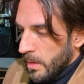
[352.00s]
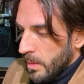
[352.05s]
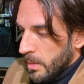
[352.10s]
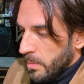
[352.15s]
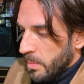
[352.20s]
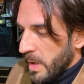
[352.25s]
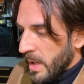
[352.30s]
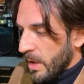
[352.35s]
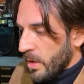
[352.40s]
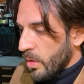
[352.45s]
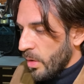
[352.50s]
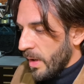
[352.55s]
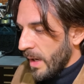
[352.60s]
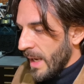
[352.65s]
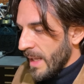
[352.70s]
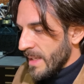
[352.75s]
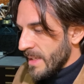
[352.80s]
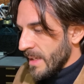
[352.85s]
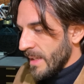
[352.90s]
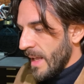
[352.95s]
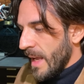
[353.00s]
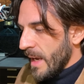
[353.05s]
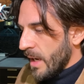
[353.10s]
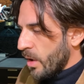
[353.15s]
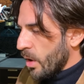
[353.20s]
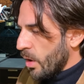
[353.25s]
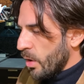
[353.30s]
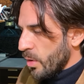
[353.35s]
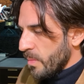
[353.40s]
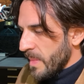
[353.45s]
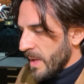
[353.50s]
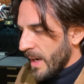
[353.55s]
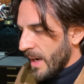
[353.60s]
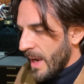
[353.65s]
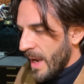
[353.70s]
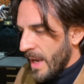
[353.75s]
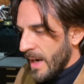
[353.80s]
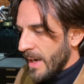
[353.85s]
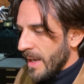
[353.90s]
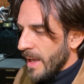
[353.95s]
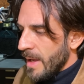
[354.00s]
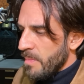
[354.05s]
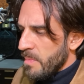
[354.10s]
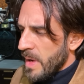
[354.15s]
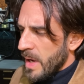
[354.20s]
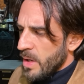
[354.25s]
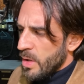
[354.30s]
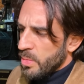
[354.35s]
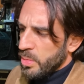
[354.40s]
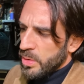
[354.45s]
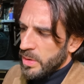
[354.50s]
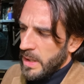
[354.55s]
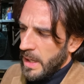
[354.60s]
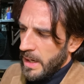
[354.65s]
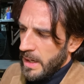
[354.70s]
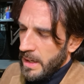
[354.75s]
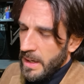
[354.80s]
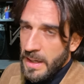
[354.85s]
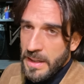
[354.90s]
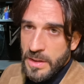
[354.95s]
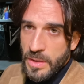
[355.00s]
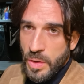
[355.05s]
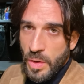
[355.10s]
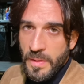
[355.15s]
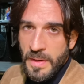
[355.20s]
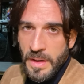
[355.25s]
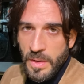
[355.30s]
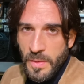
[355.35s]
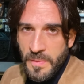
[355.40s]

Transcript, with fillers: percorrenze da economy run è meglio puntare altrove.